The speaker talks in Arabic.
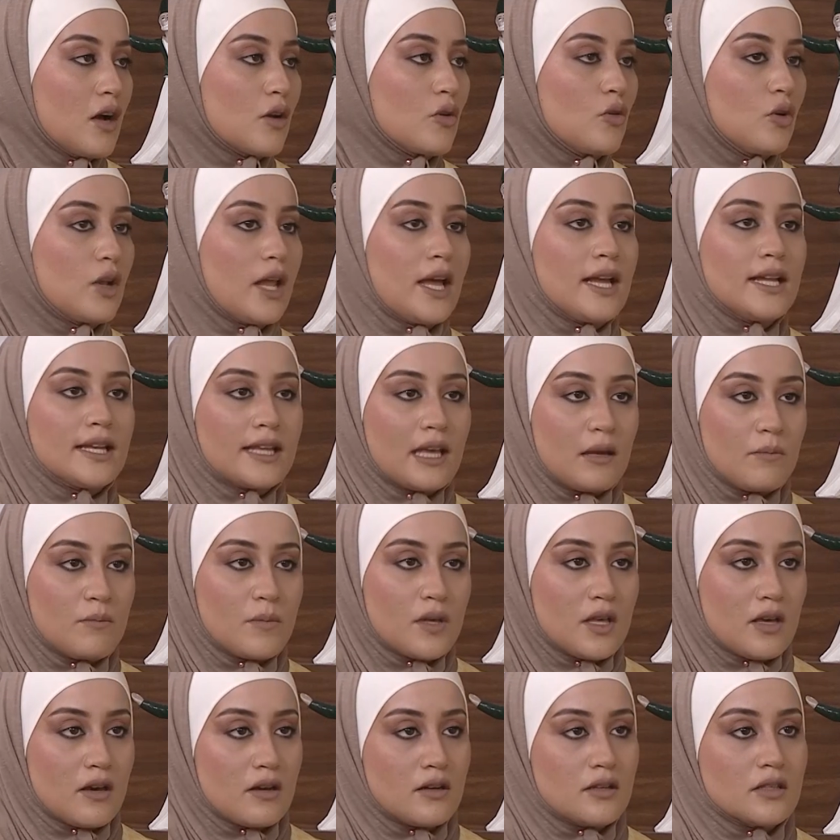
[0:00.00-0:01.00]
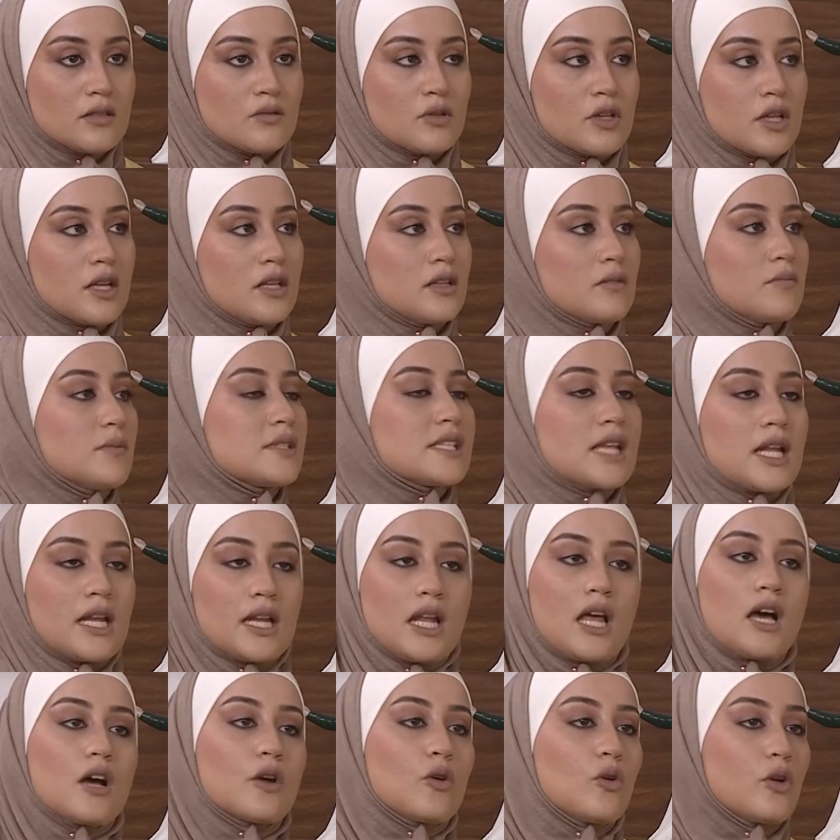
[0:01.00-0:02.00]
اكل هي الكميات وقت كنت
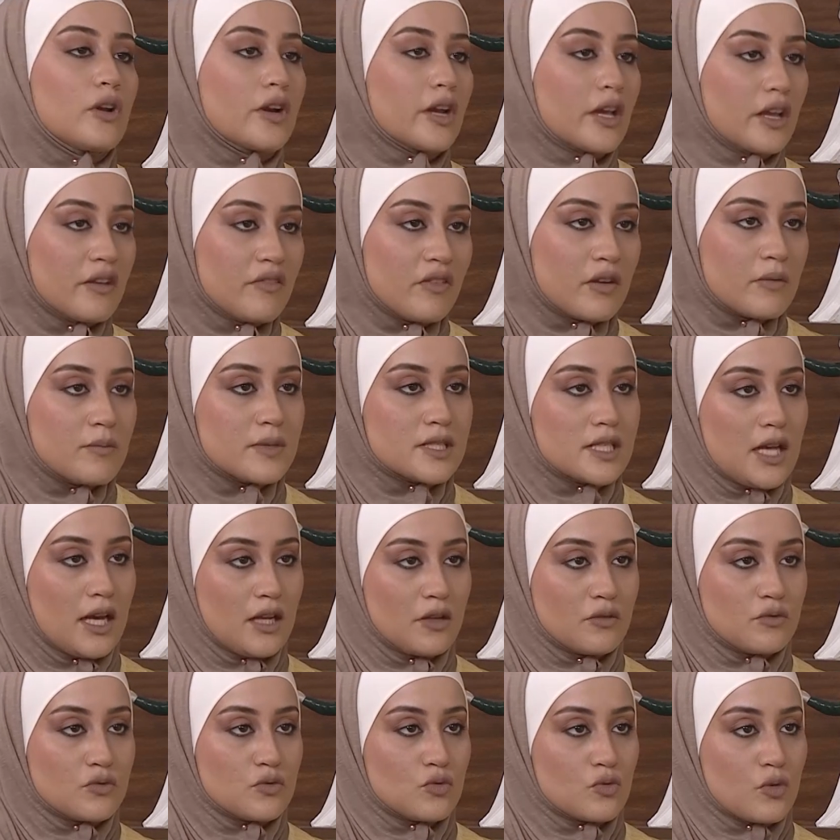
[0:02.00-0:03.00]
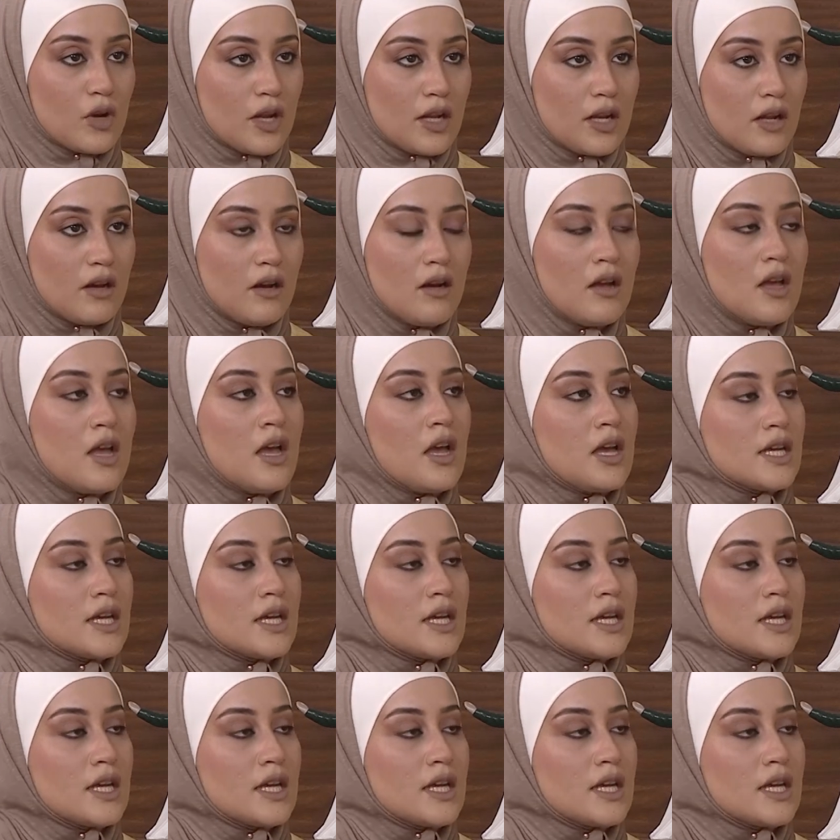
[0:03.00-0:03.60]
مثلا اكل رغيف خبز على الفطور انا